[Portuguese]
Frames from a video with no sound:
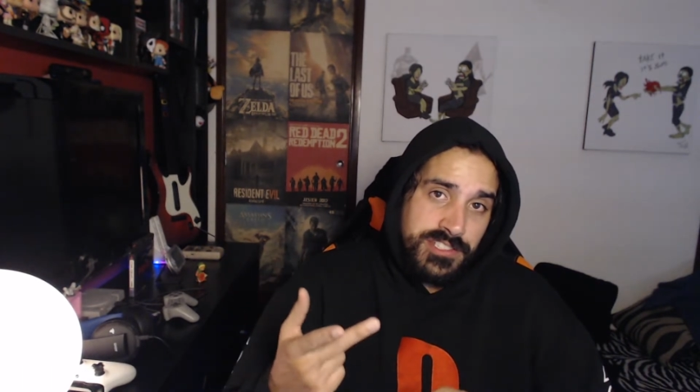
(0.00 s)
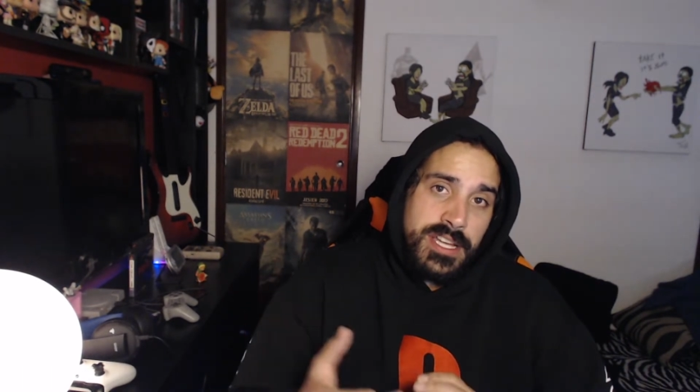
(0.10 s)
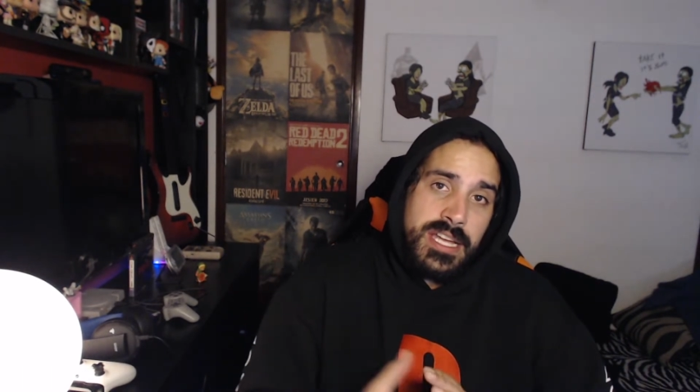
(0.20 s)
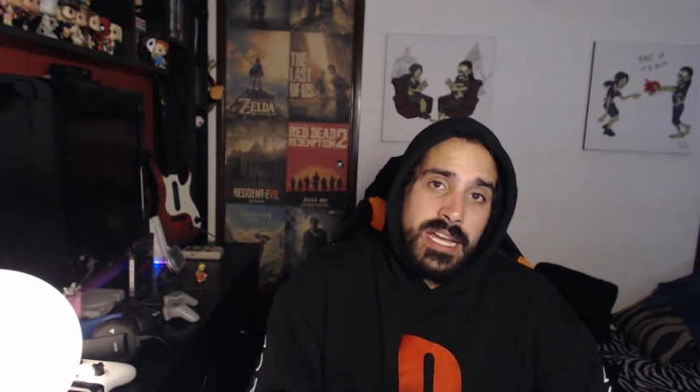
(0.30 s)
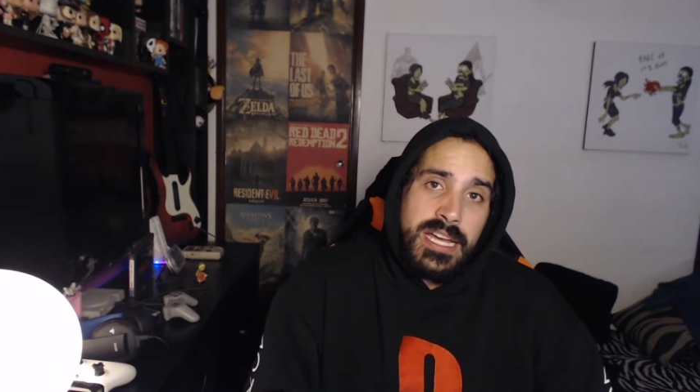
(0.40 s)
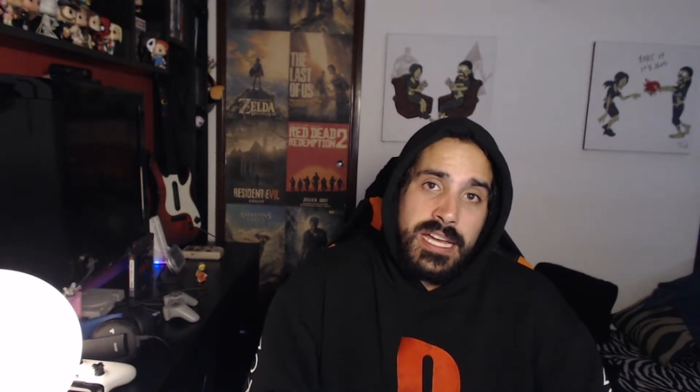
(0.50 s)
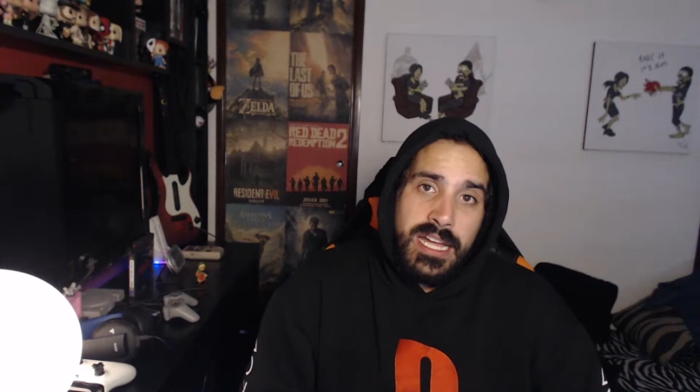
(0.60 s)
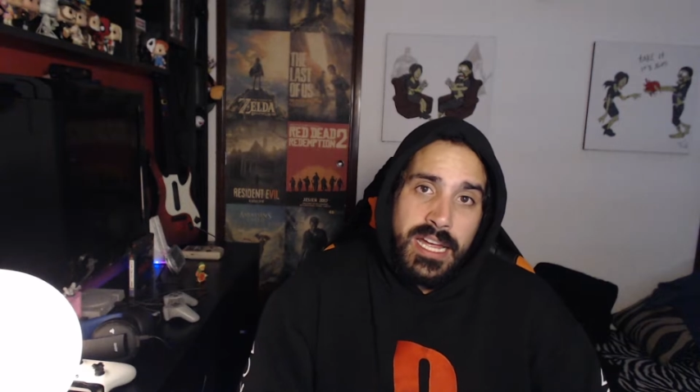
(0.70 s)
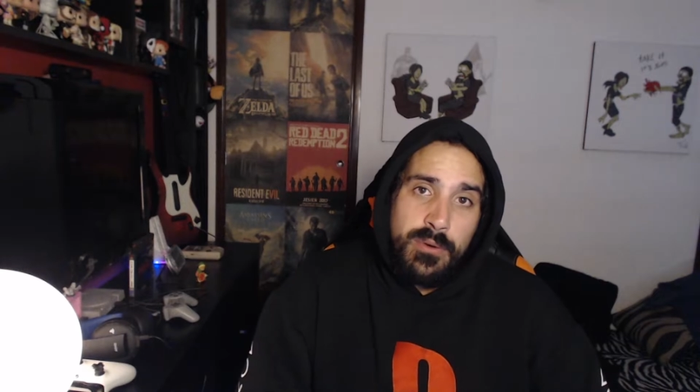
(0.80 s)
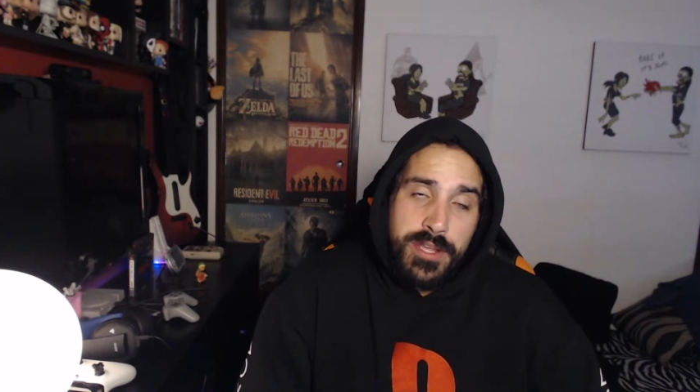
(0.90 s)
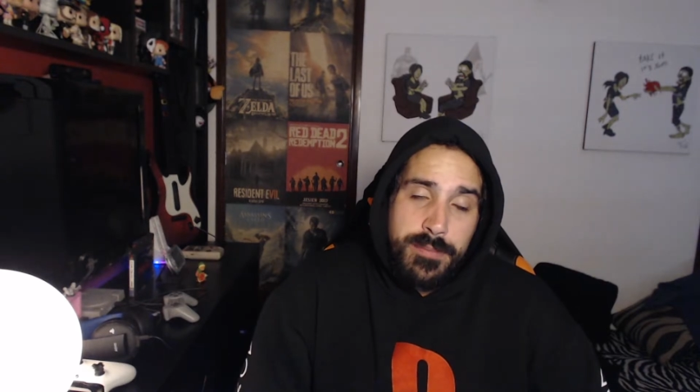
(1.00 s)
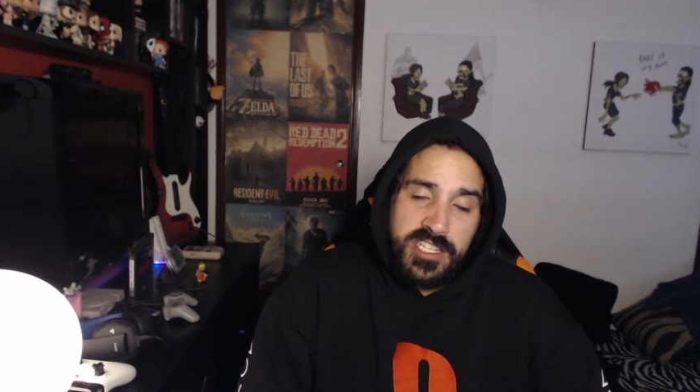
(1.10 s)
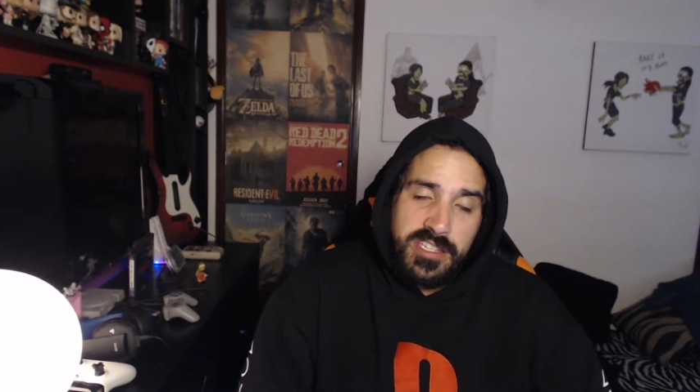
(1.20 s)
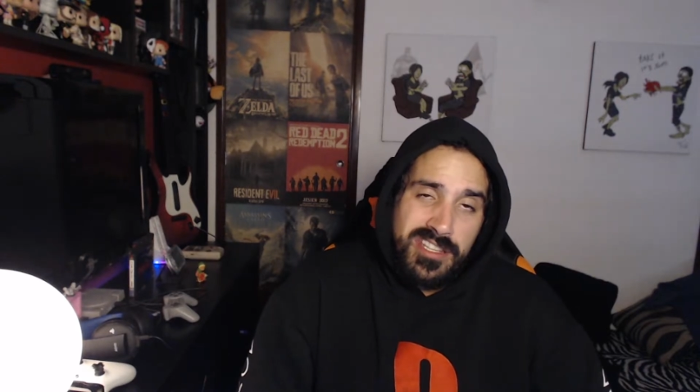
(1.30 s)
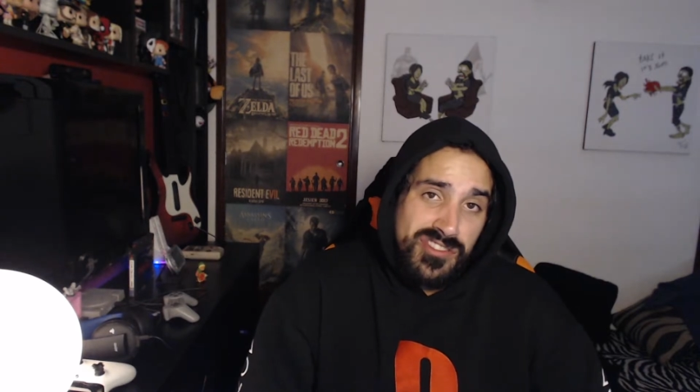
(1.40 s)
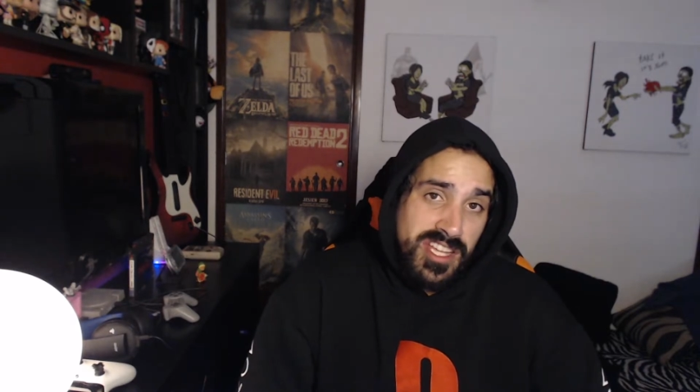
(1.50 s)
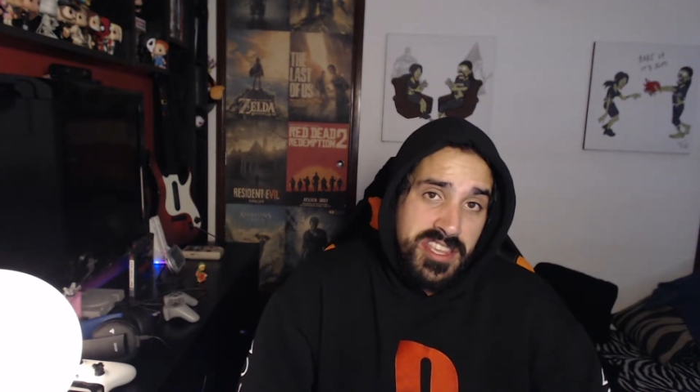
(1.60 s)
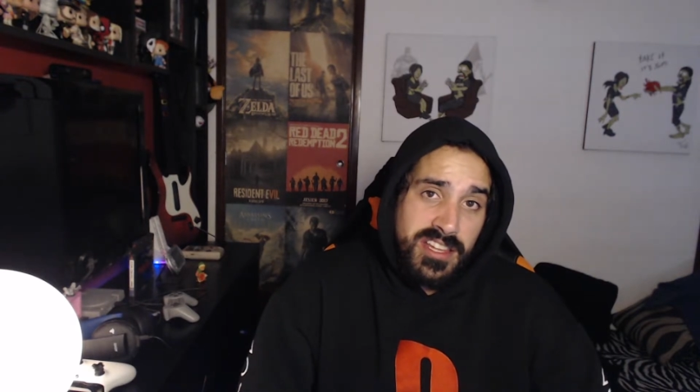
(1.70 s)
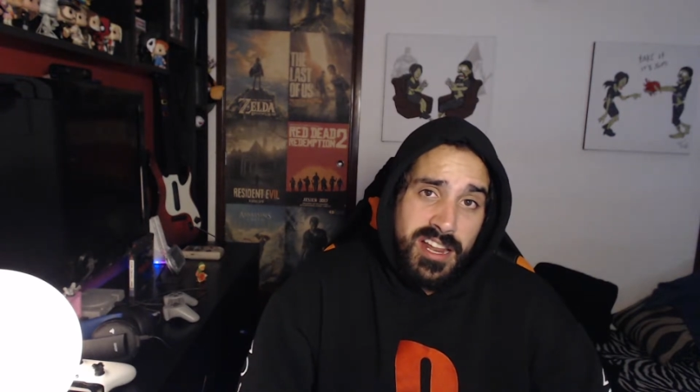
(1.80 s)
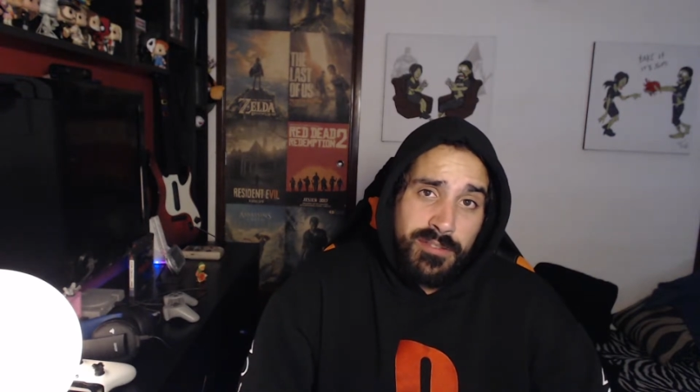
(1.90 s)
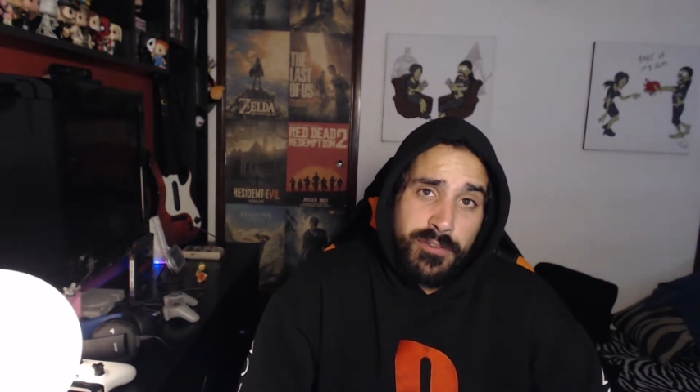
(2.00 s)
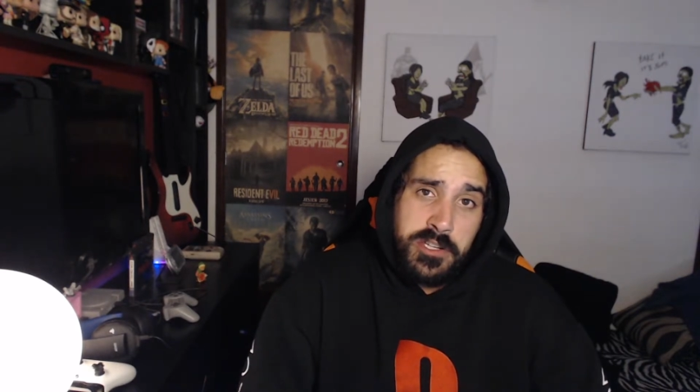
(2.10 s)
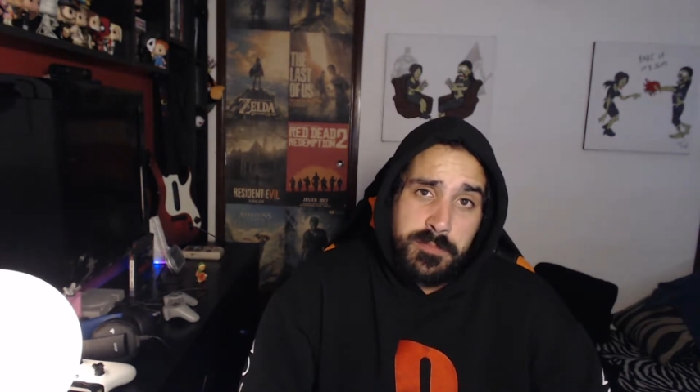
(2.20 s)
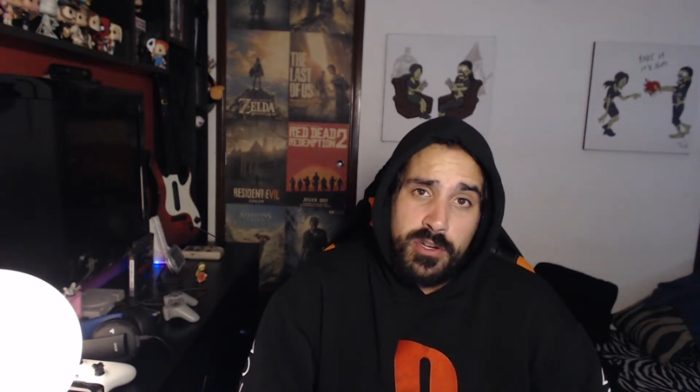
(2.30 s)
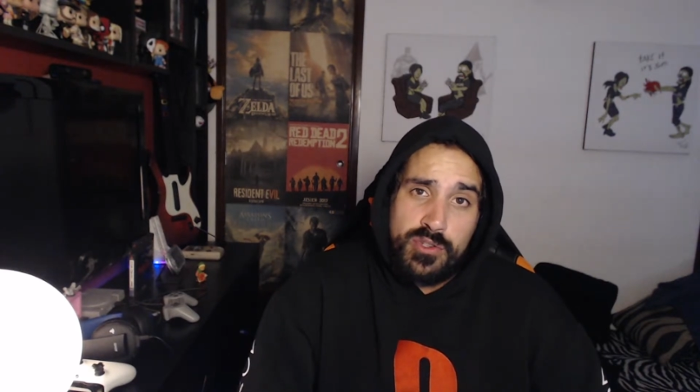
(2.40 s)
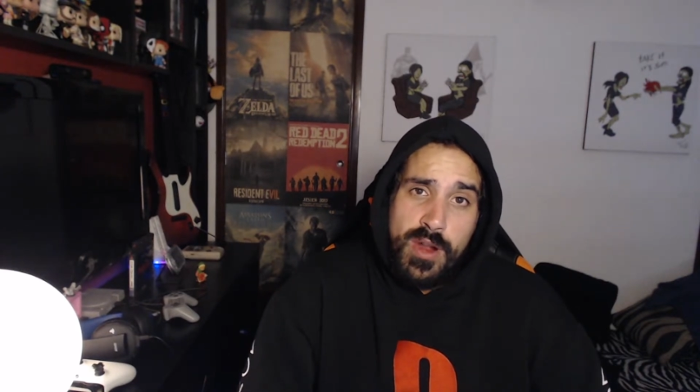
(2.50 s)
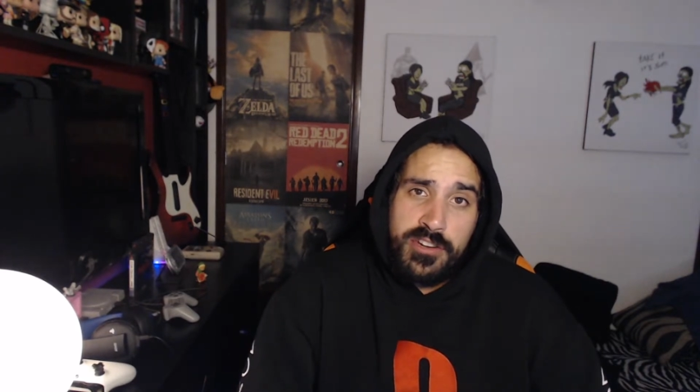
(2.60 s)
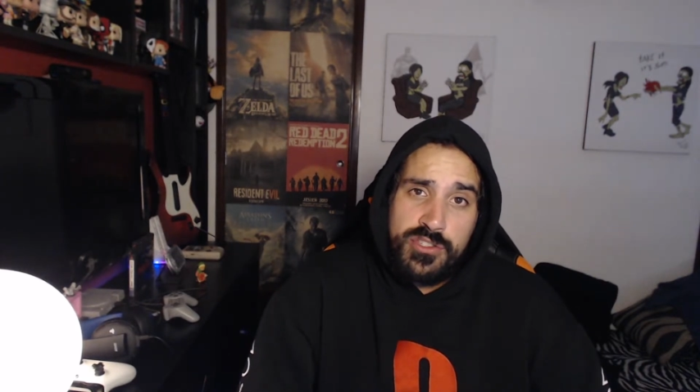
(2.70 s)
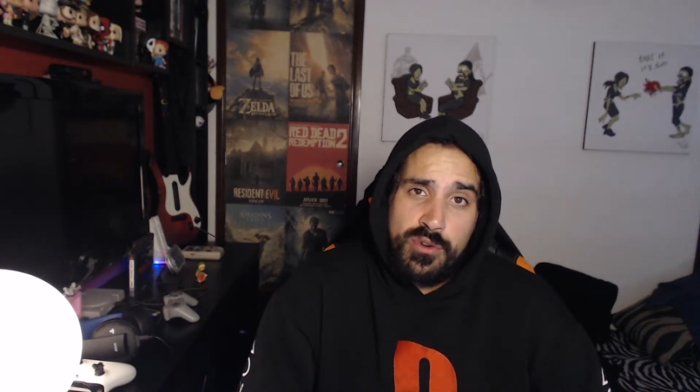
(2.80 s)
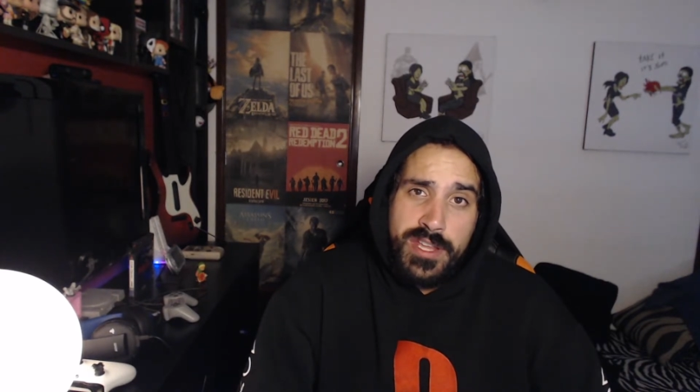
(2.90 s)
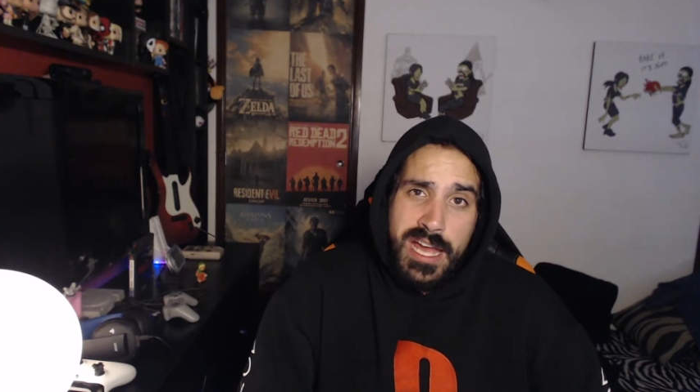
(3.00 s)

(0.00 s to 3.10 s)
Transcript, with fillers: uh, o que é uma chatice, já tinha tirado férias para jogar este jogo,